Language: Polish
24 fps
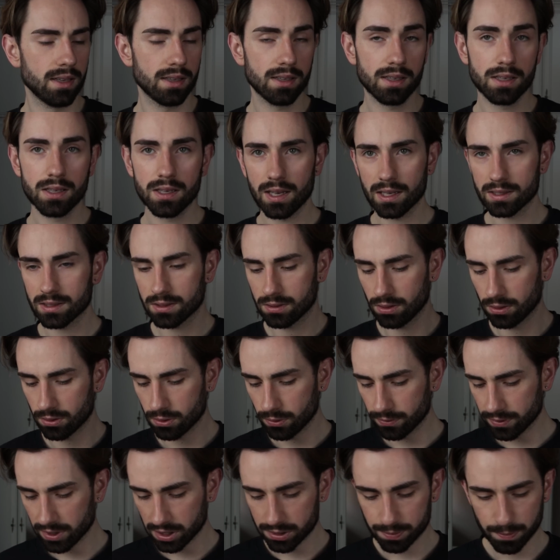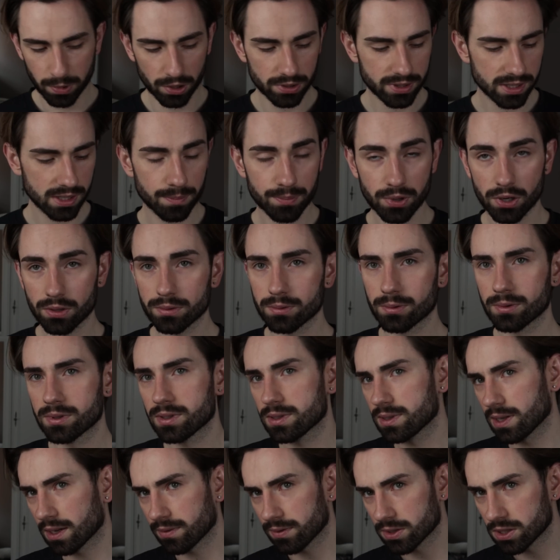I jest to również polski
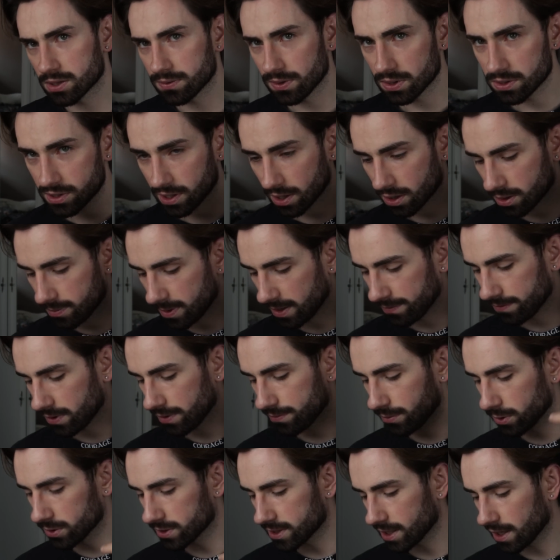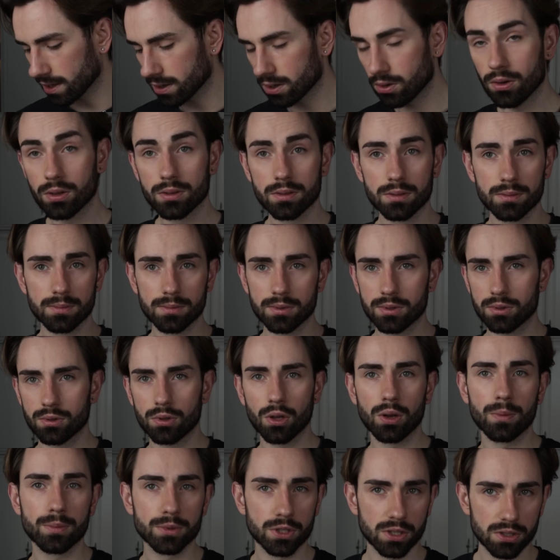produkt, tak właściwie dzisiaj go mam we włosach. On
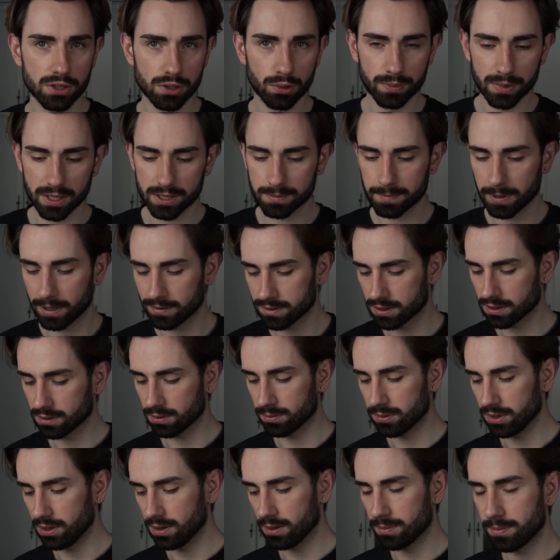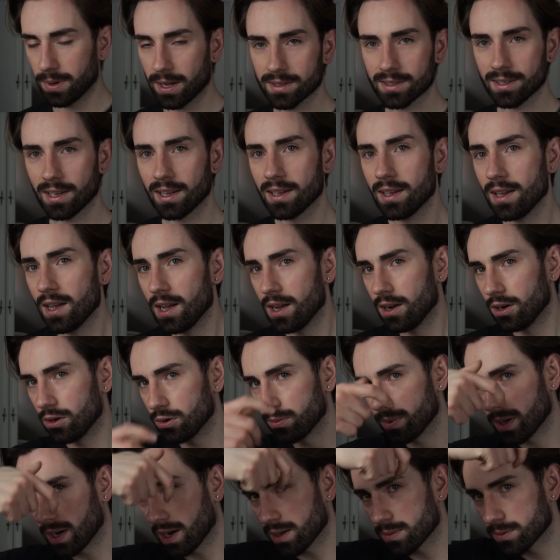dobrze się u mnie sprawdza do middle parta.
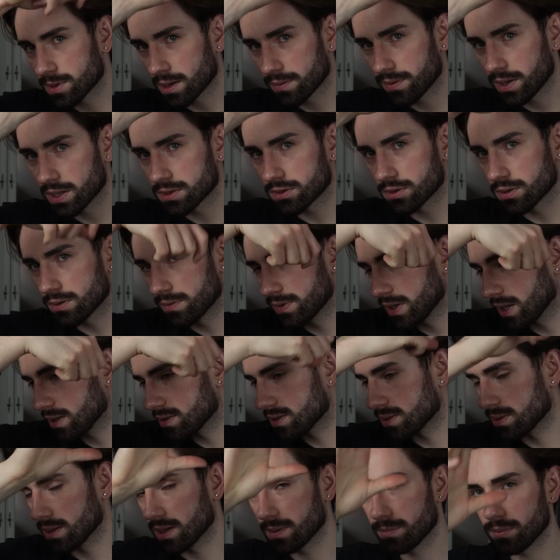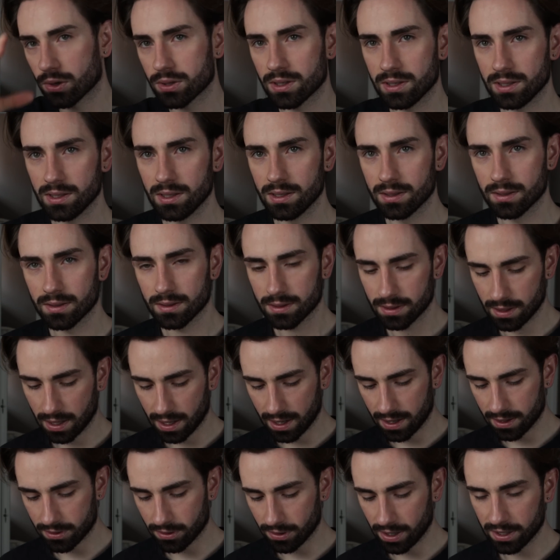Lubię na nim, tak wiesz, odwijać boki
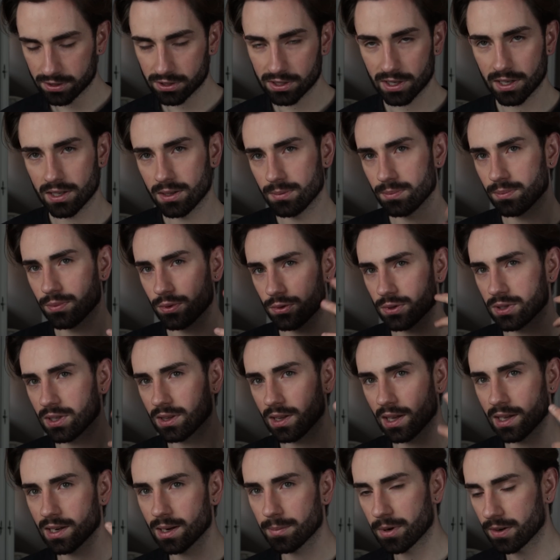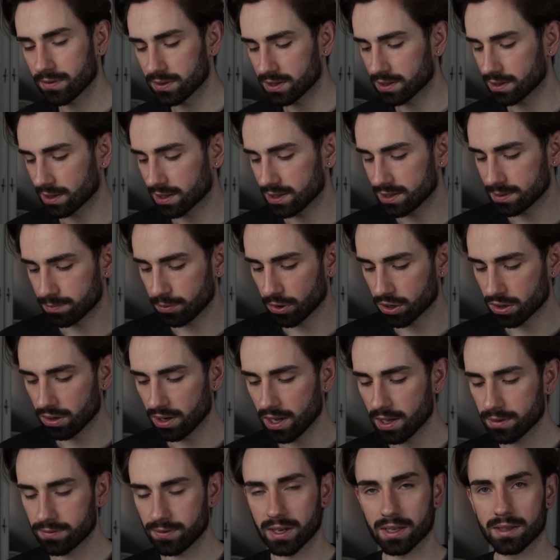na rollerze i później daje naprawdę taki spoko
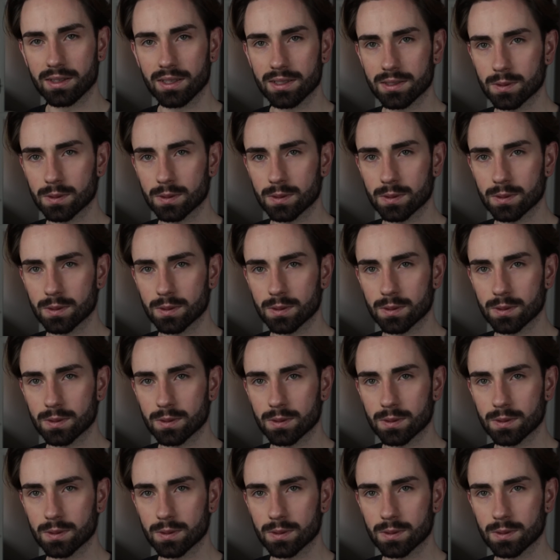efekt.